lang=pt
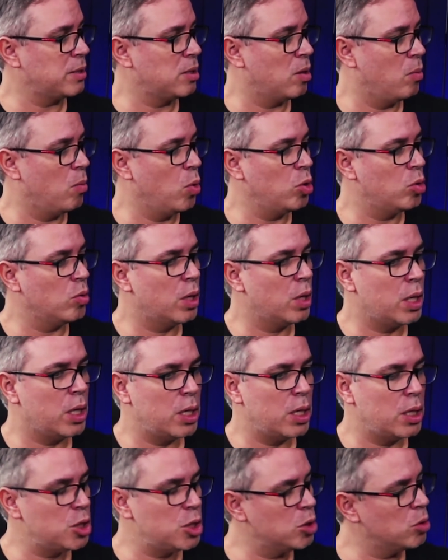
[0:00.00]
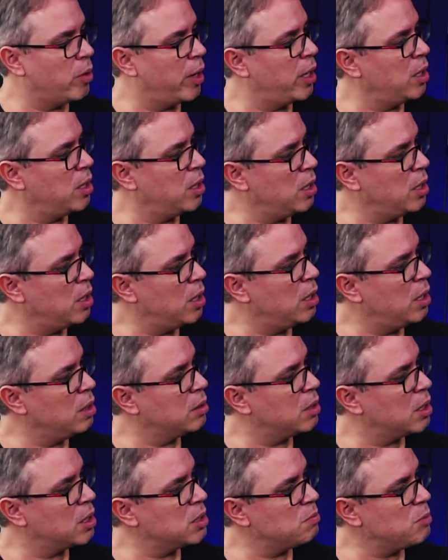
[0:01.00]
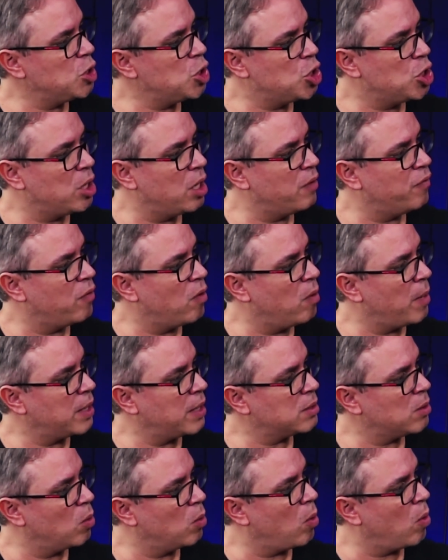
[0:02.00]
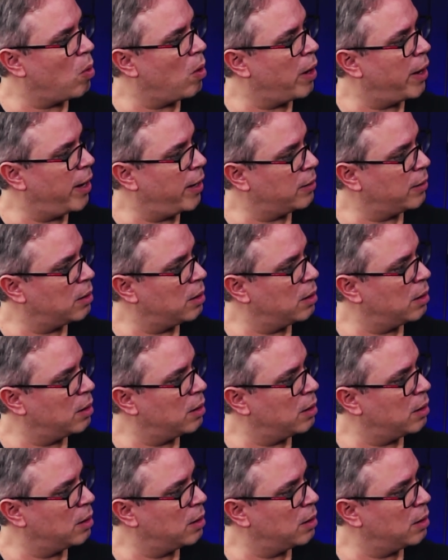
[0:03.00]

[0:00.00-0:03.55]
muito grande do RI em transmitir a informação correta